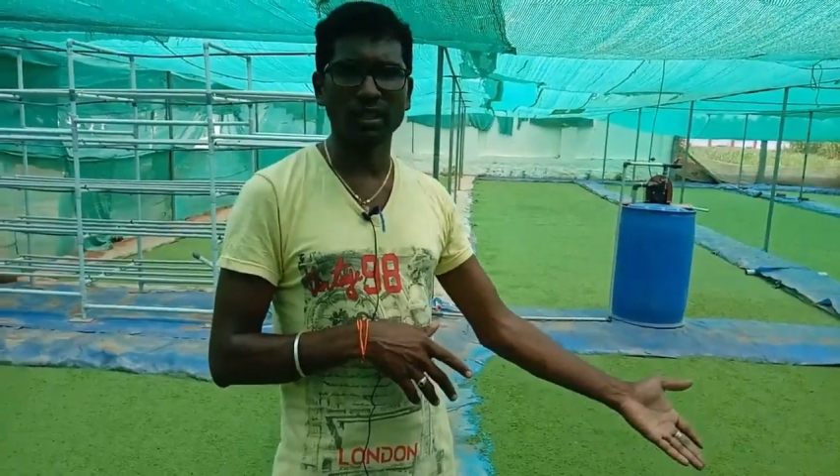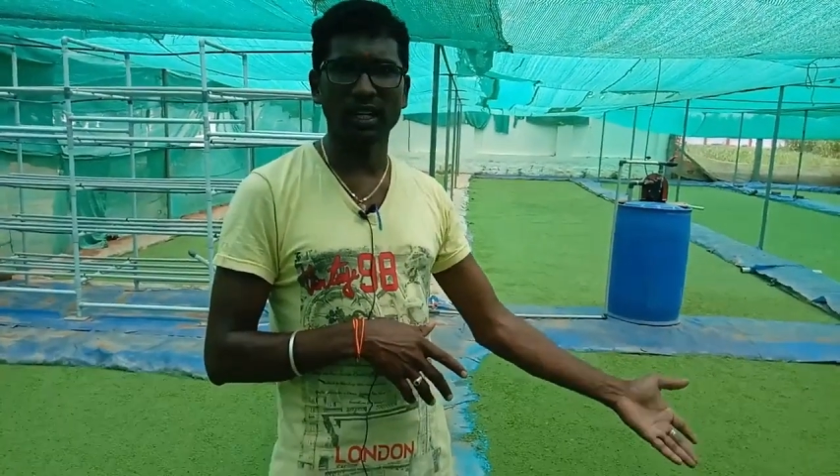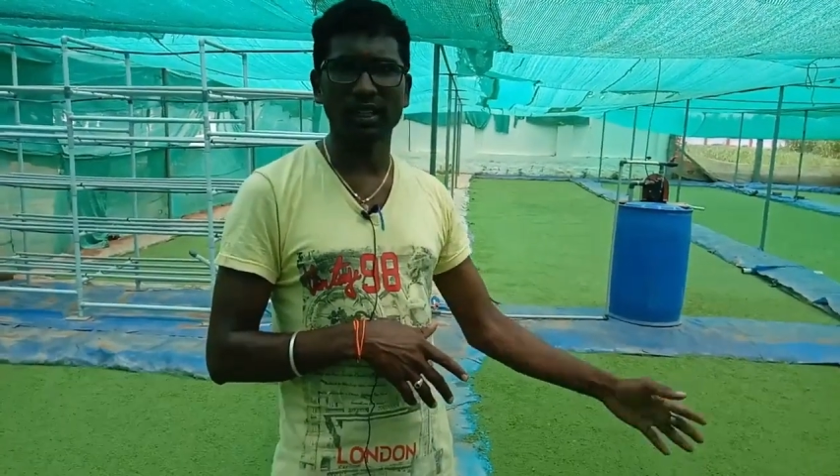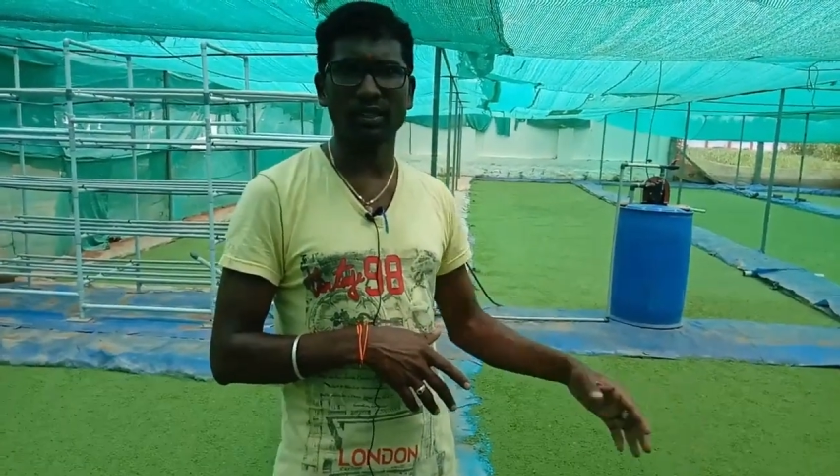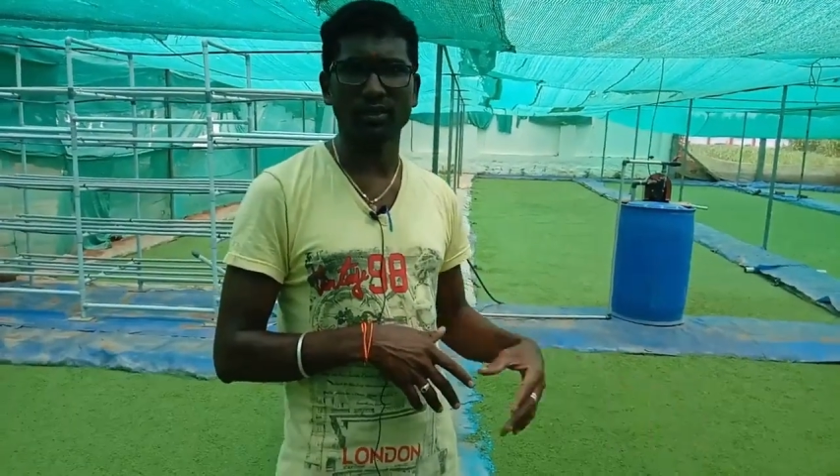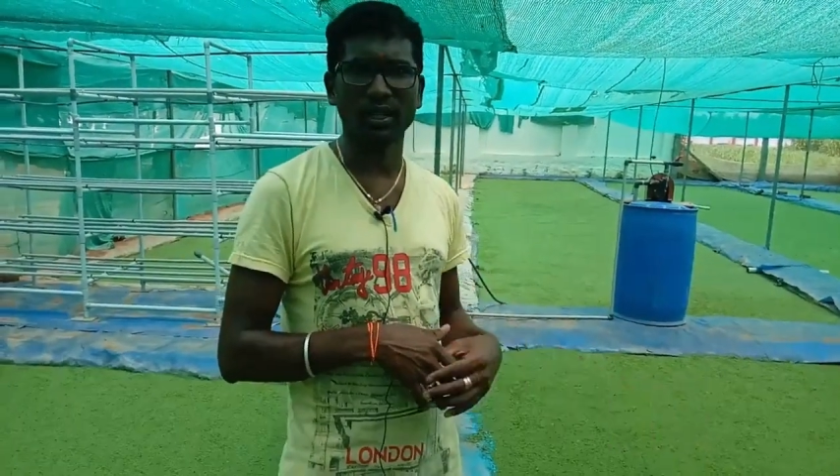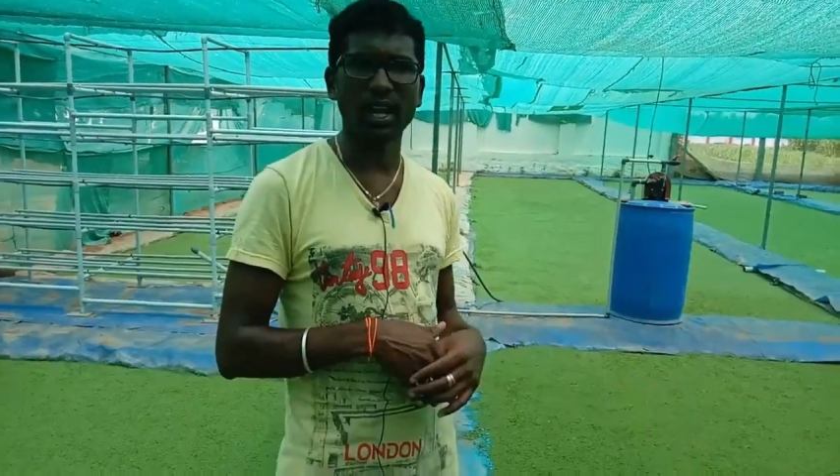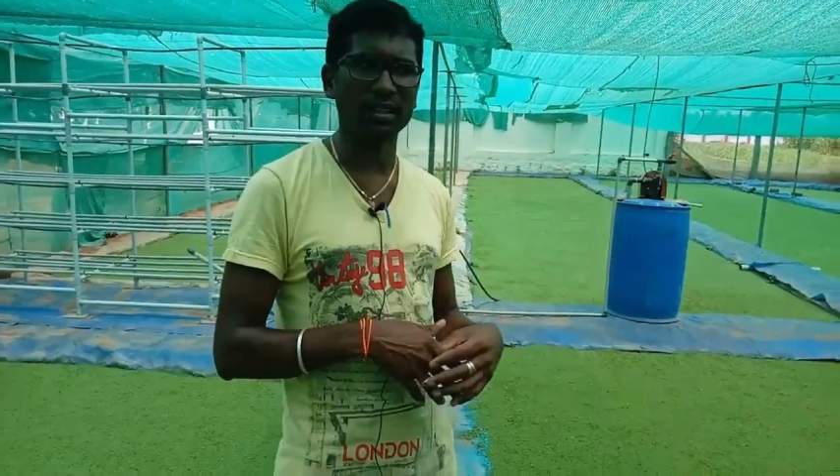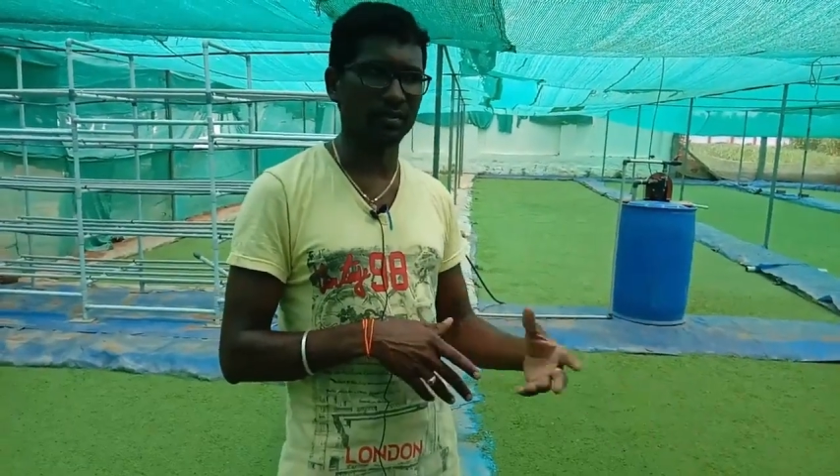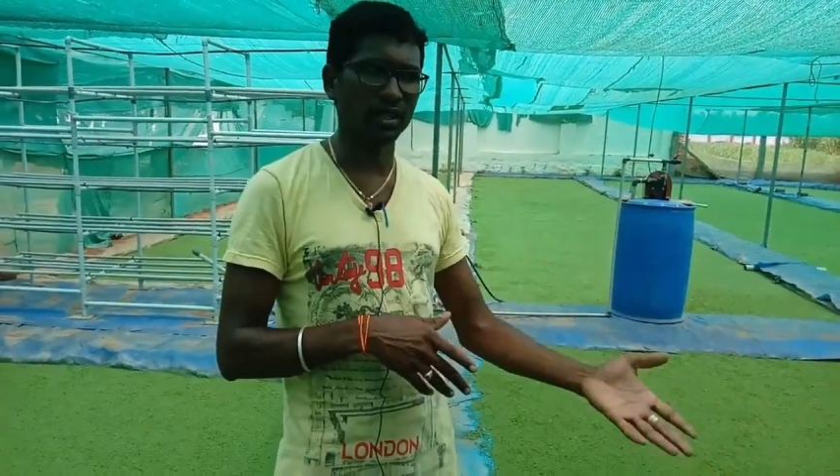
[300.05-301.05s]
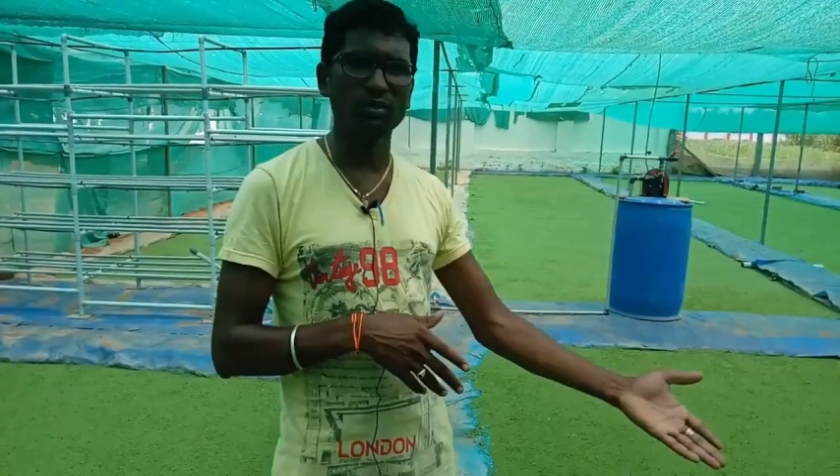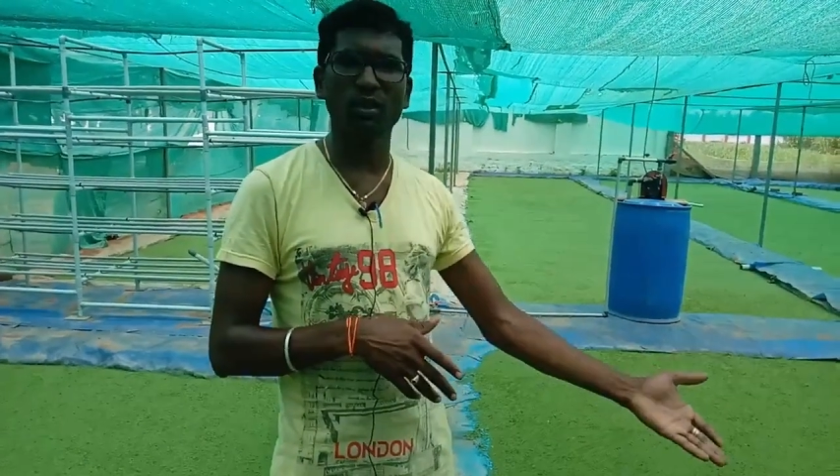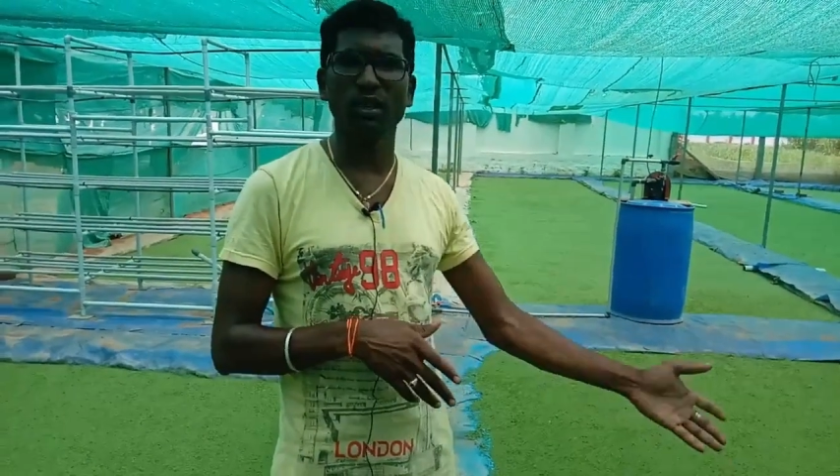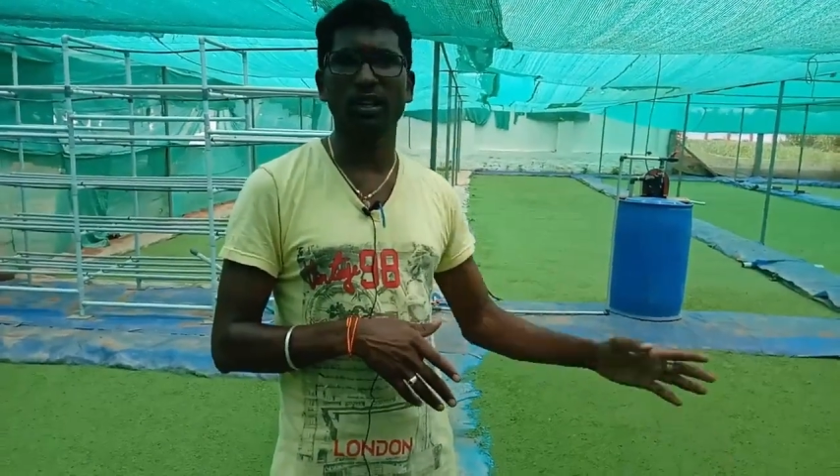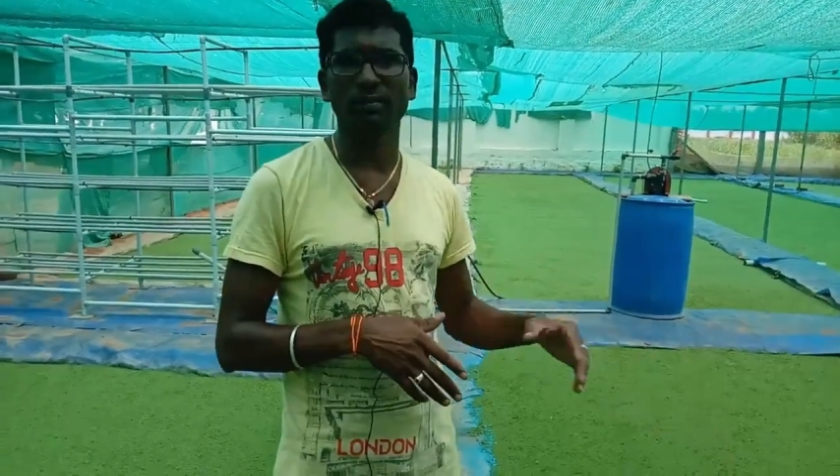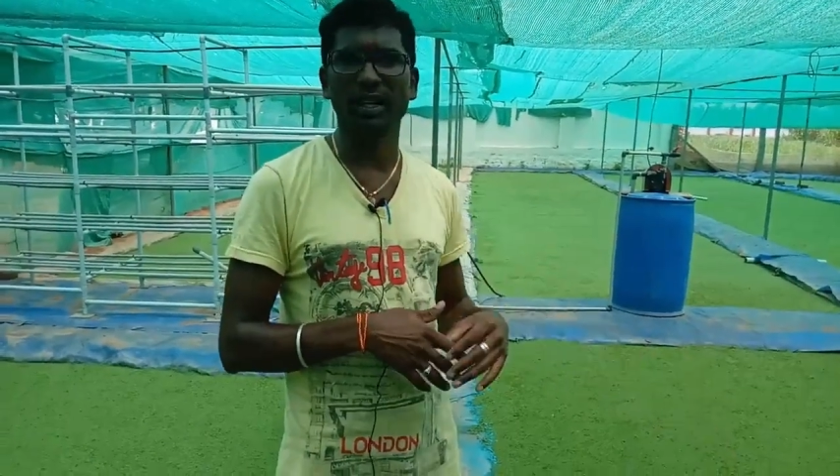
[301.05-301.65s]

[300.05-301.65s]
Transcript: சாணம் கரைச்சுறீங்கன்னா அதுக்கு பதில் ஒரு லிட்டர்